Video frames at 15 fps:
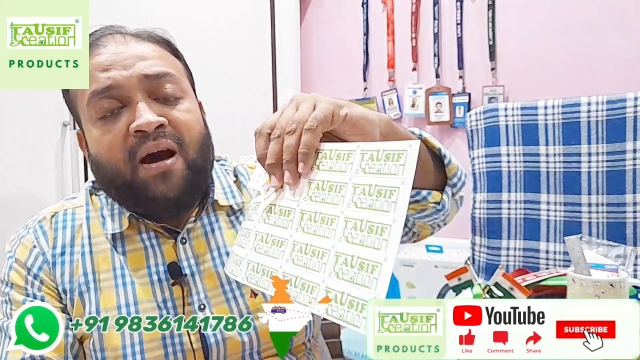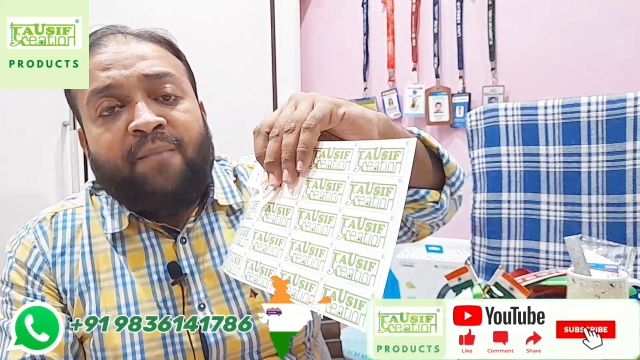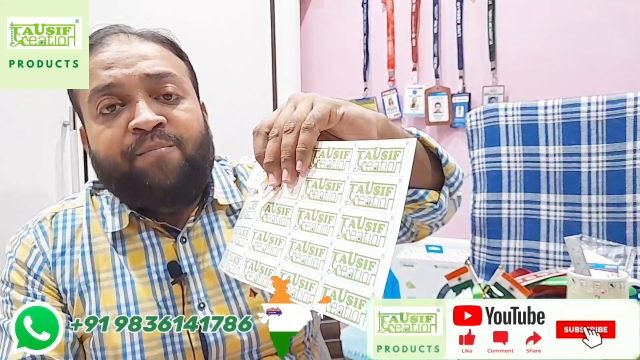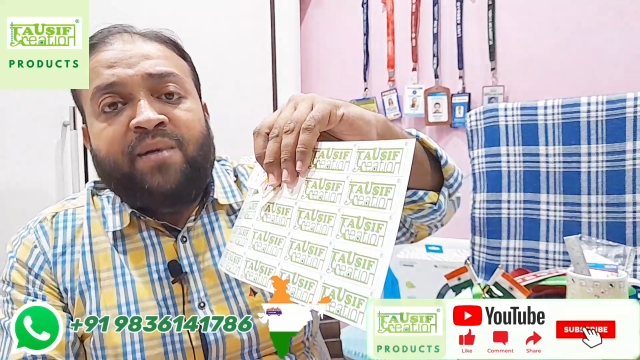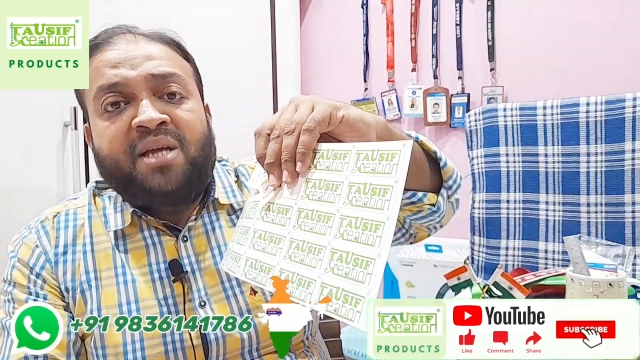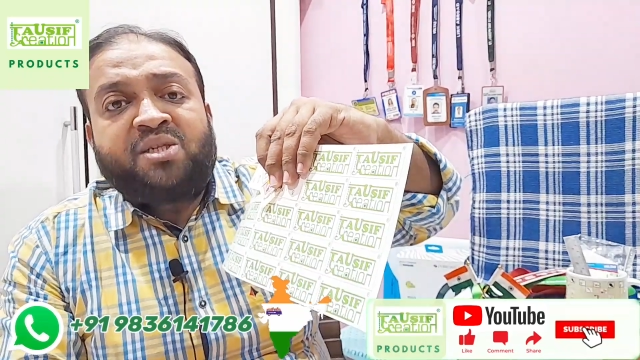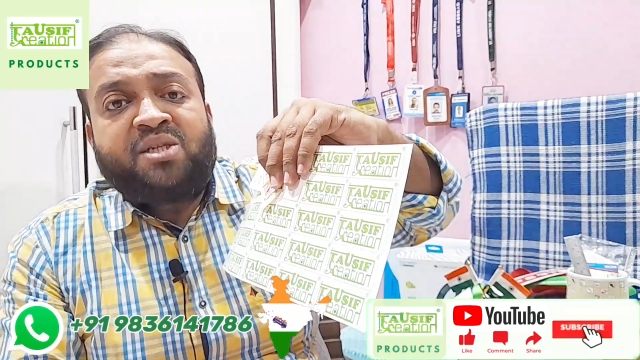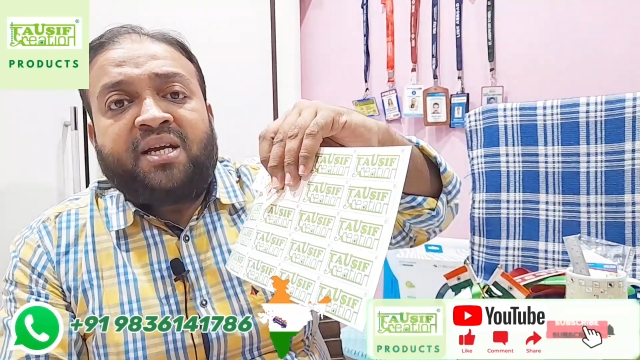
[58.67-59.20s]

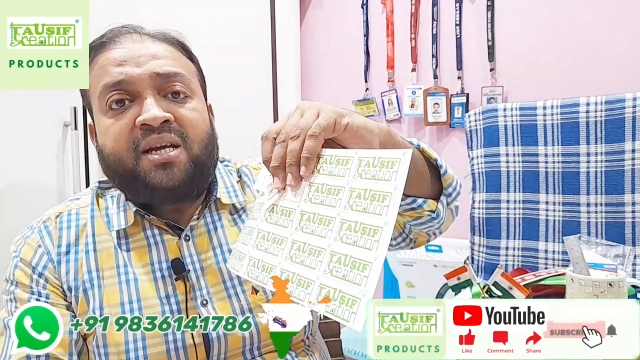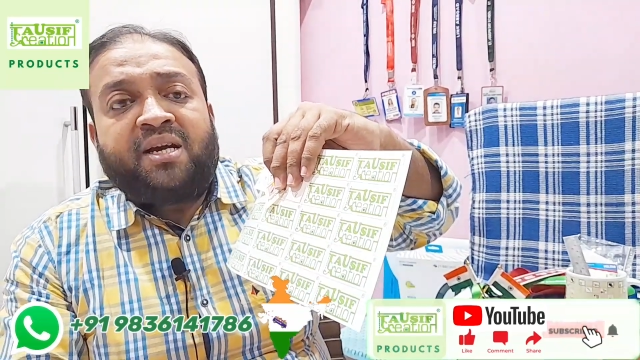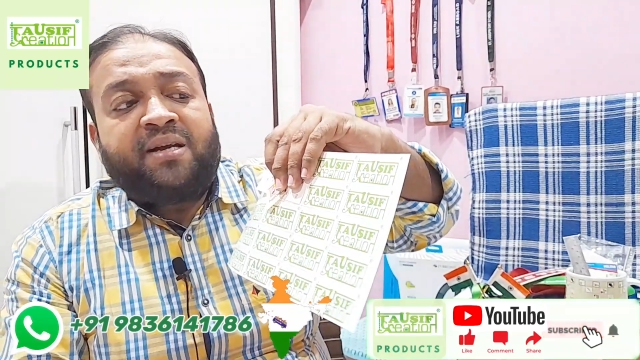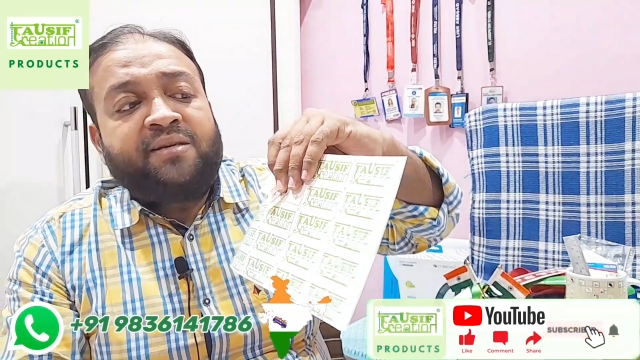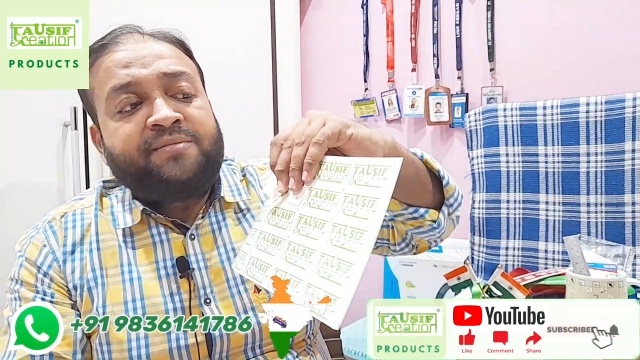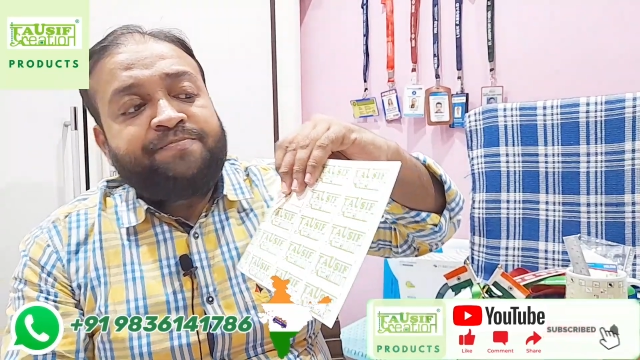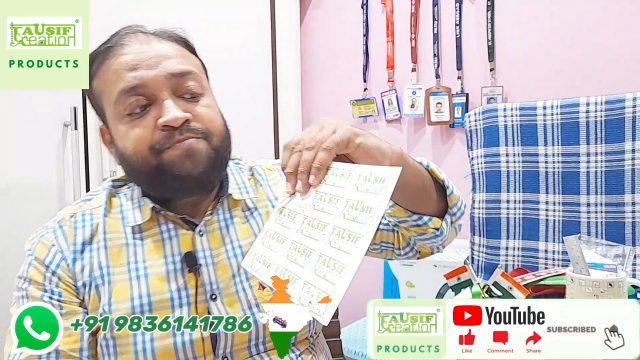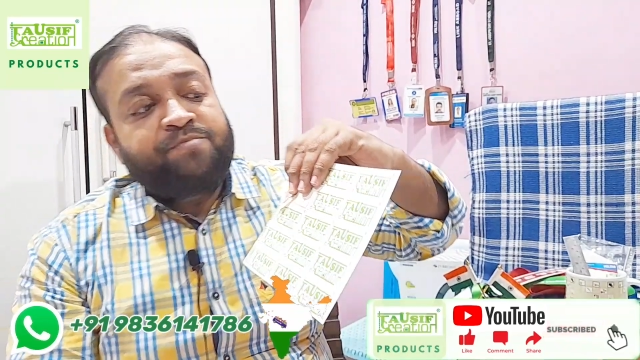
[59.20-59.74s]
अपना स्टिकर
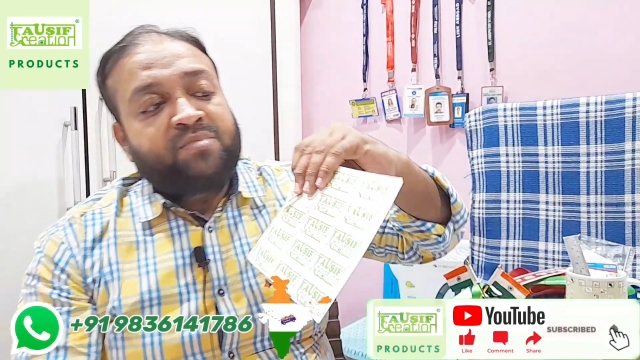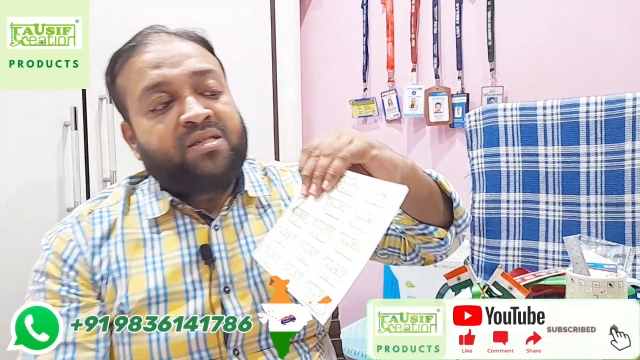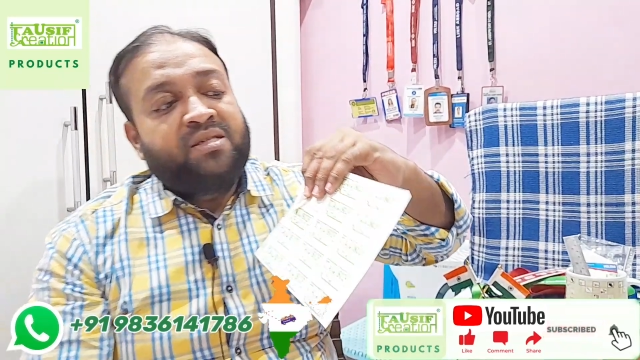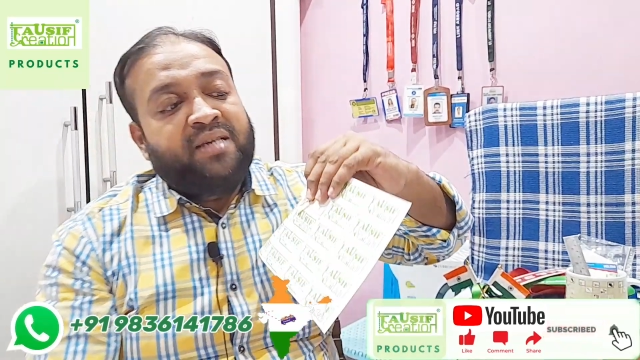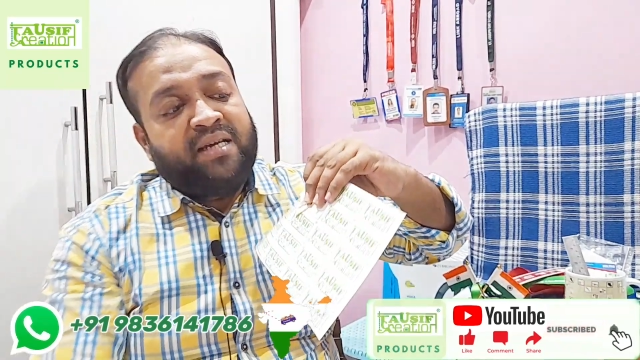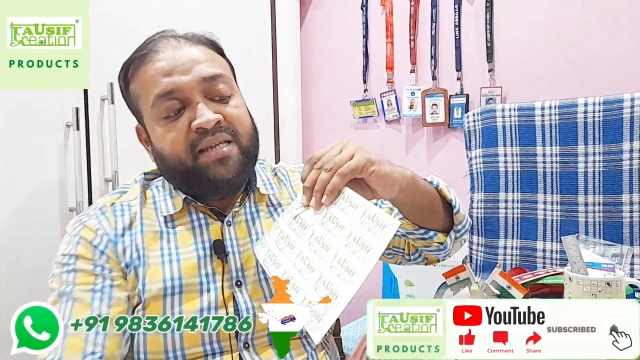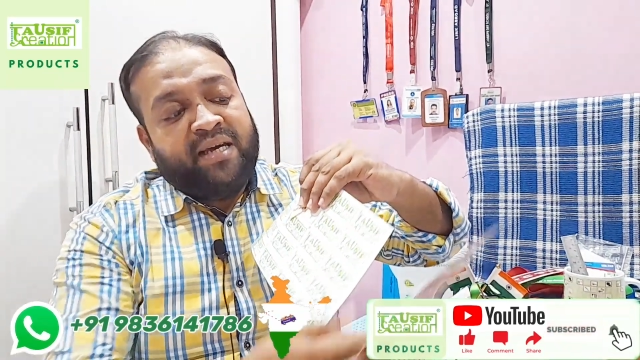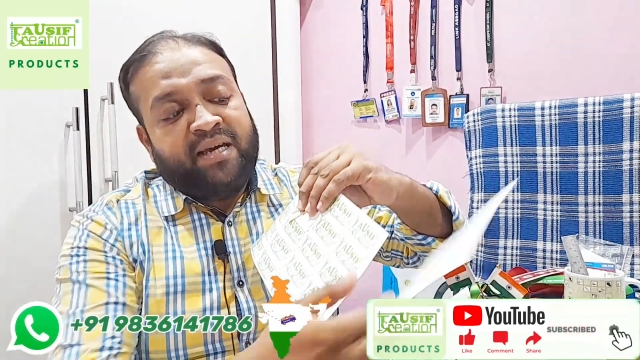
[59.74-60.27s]
है
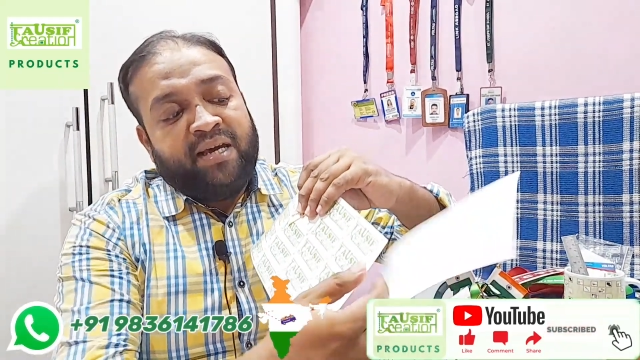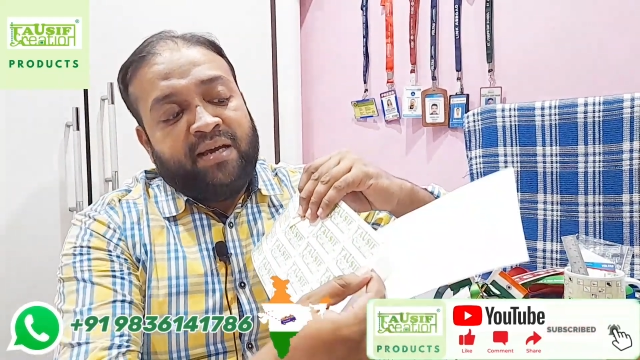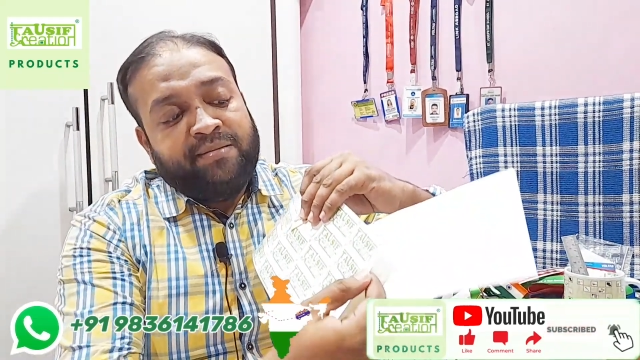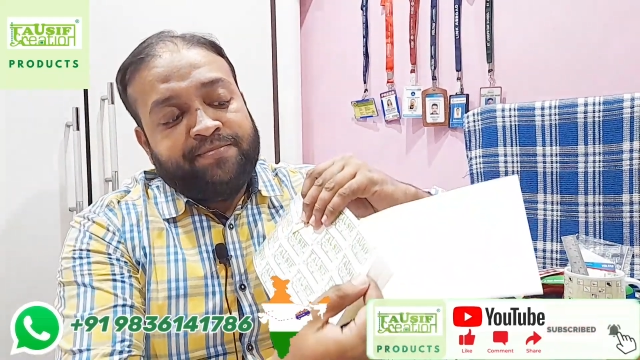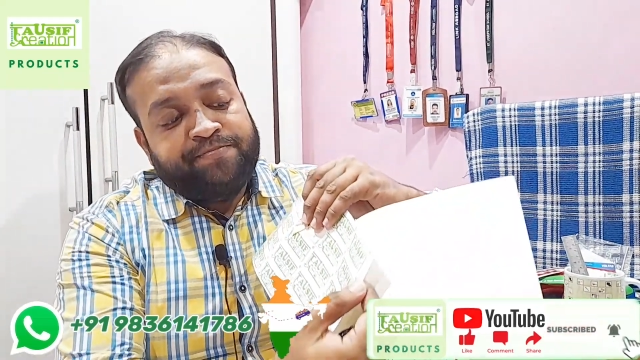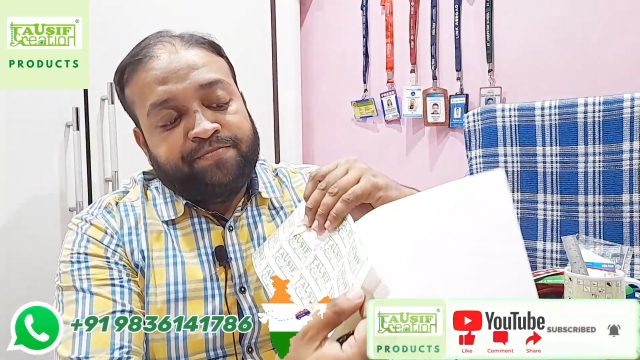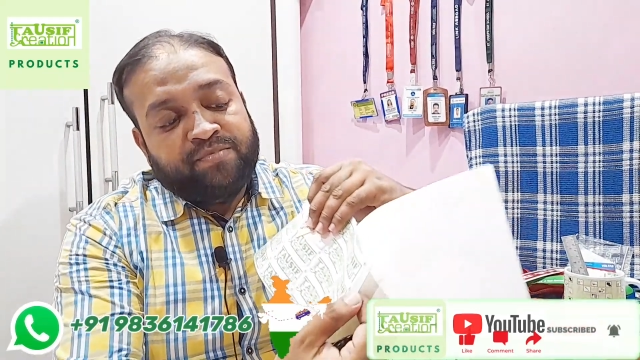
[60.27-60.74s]
ये देखिए